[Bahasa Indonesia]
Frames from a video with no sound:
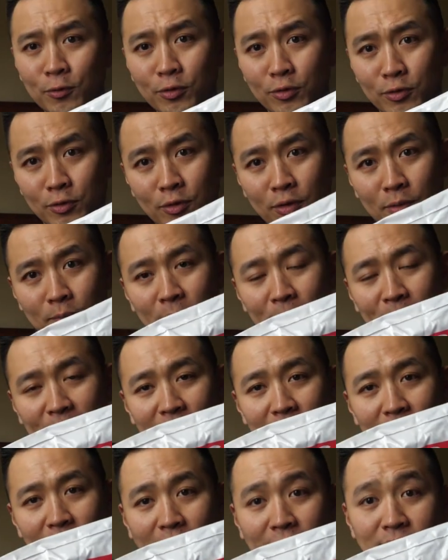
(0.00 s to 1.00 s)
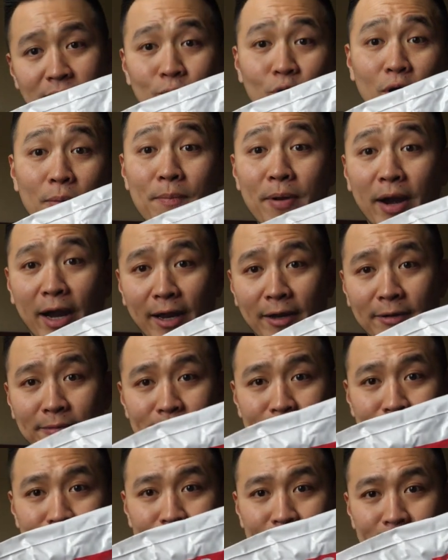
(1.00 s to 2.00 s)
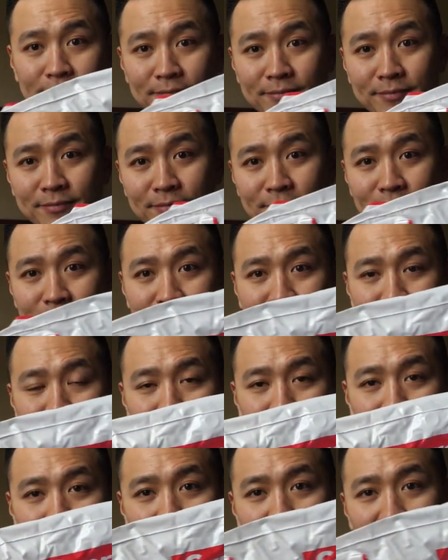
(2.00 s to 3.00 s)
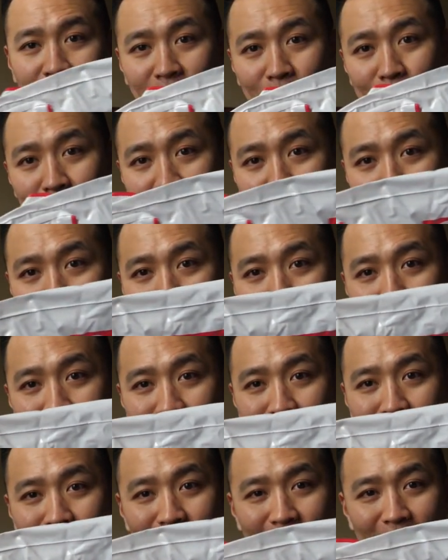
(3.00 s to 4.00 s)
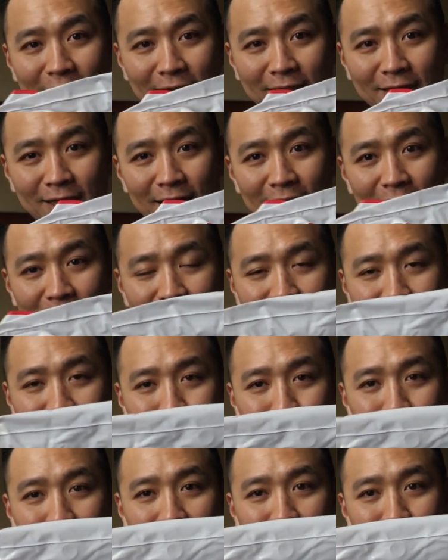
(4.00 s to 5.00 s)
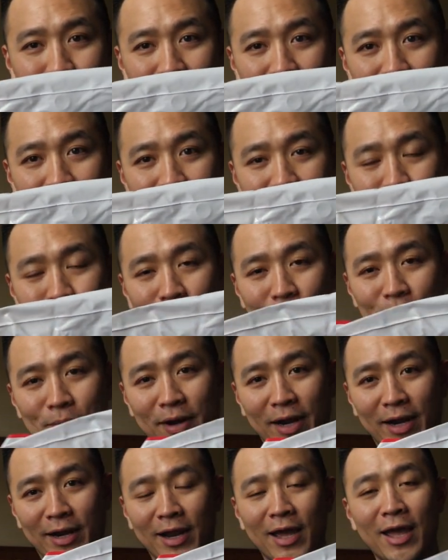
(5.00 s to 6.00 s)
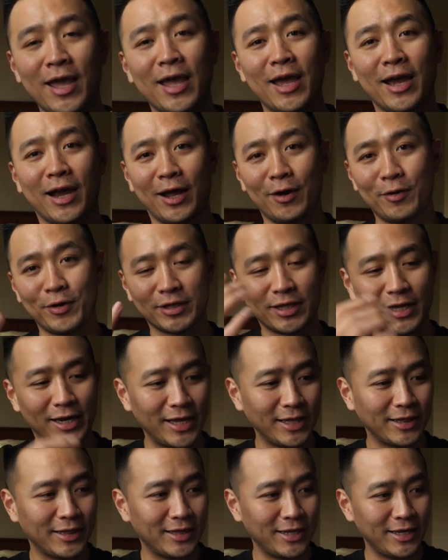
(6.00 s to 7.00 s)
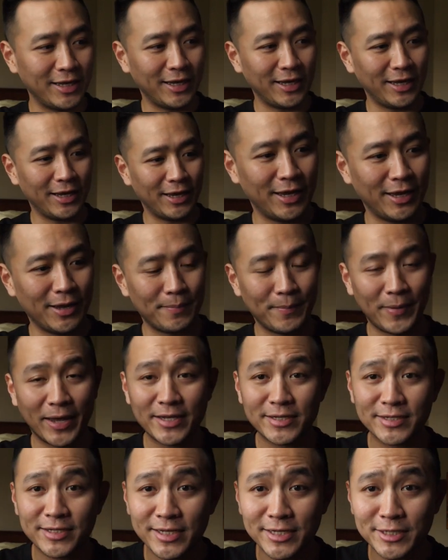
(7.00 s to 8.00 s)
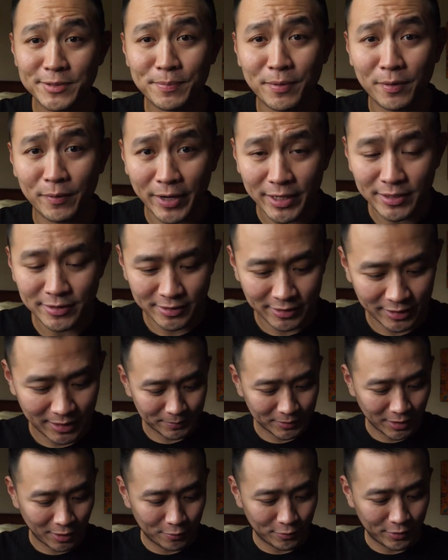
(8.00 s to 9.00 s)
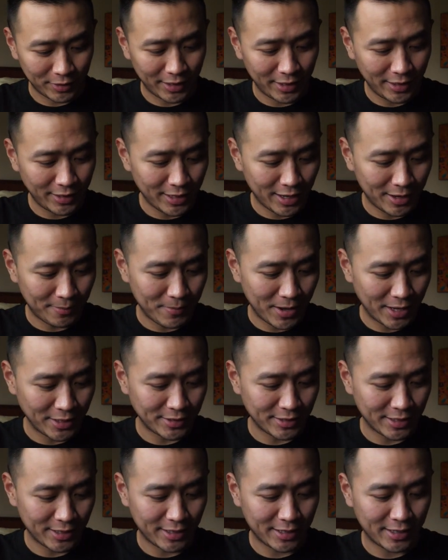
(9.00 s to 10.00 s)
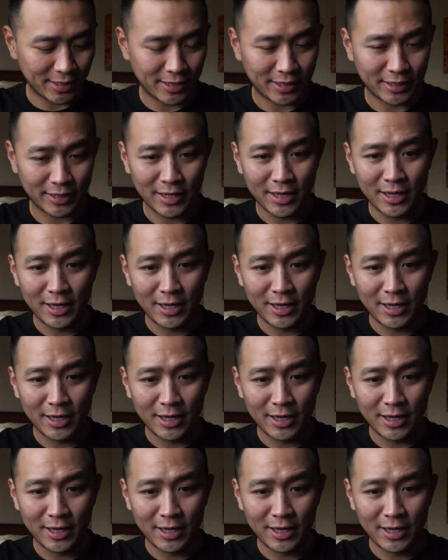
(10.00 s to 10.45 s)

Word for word: untuk memperkenalkan sebuah brand. Jadi terbang-terbang di atas kemudian menjadi sebuah brand. Kalau kita lihat di Macy's Parade setiap tahunnya yang banyak